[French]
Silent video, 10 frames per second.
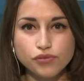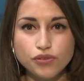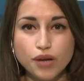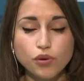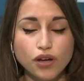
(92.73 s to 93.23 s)
du
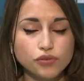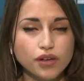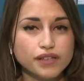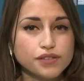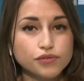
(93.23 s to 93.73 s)

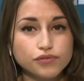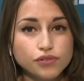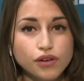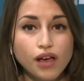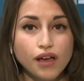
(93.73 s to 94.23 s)
laboratoire qui se
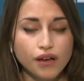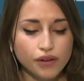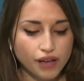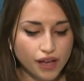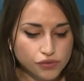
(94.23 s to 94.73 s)
veut
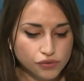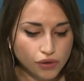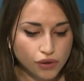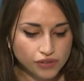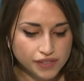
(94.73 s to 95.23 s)
euh,
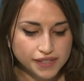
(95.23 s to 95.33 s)
rassurante.